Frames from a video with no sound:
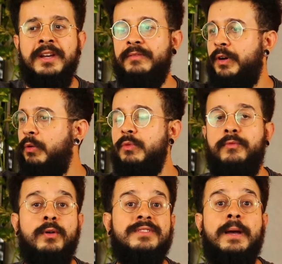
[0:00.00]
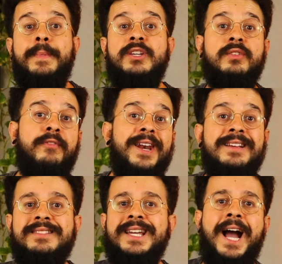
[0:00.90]
vão, não vão saber
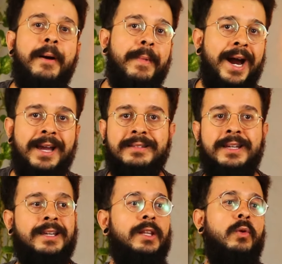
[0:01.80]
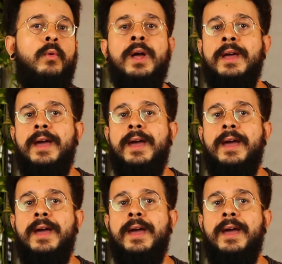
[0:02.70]
diferenciar mais que aquilo